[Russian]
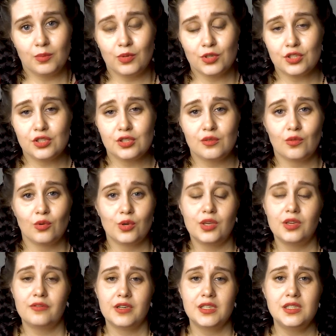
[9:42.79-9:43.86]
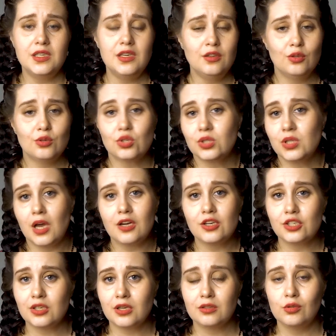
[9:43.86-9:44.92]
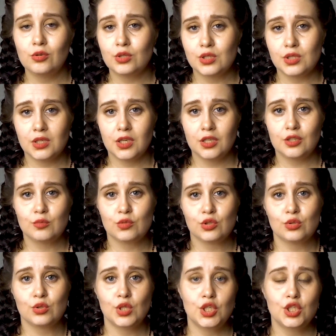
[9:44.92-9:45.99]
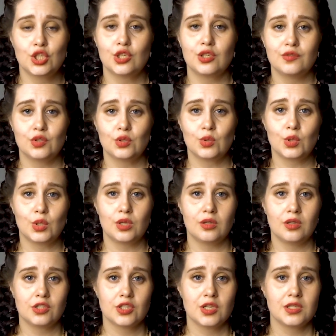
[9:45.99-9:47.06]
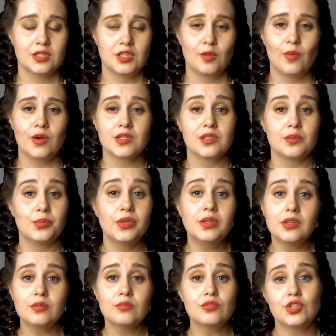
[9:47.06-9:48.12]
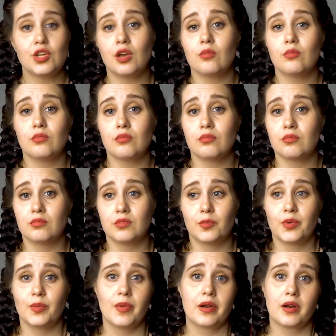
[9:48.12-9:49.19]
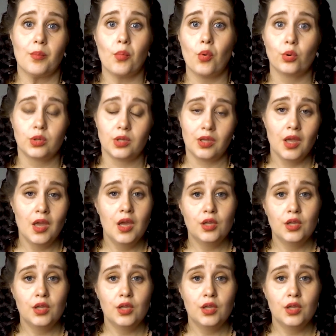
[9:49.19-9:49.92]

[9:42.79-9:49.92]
большинство и в России тоже так же относятся к этому, что женщина все-таки должна заниматься бытом, чем, например, работой.